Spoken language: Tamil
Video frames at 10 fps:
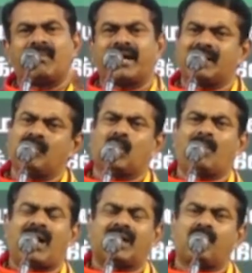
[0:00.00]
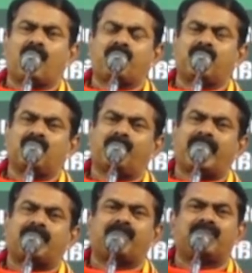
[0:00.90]
மறைமுகமாக உப்பு
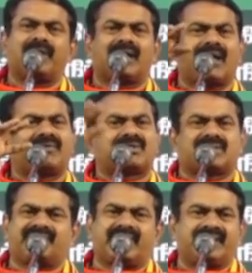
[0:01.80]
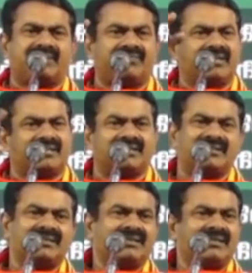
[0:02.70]
பருப்பு எல்லாவற்றுக்கும் வரி வேறு
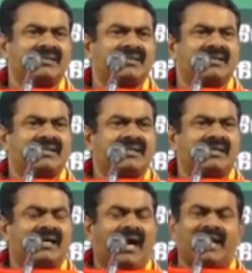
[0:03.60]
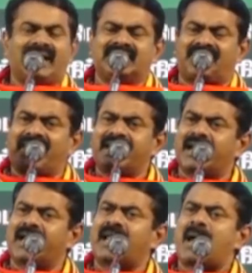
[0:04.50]
ஆனால் இந்த
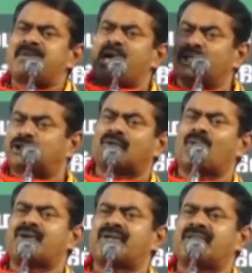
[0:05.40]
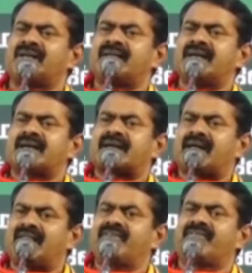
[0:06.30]
வரிகளை எல்லாம் எடுத்துக்கொண்டு
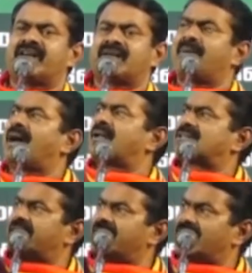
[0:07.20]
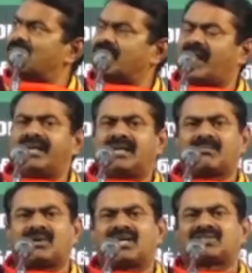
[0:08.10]
கல்வி வேண்டுமா தனியார்
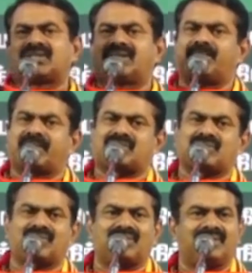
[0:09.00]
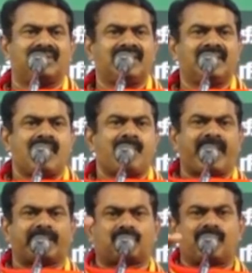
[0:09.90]
முதலாளியிடம் காசு கட்டி பெற்றுக்கொள்
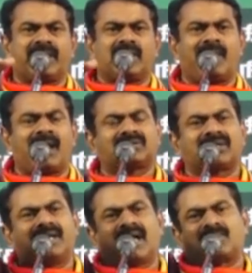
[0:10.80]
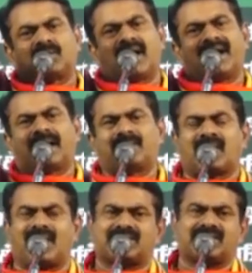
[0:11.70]
மருத்துவம் வேண்டுமா தனியார் முதலாளியிடம்
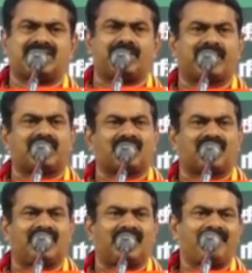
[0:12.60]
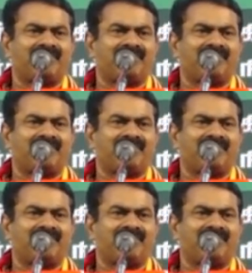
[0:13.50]
காசு கட்டி பெற்றுக்கொள்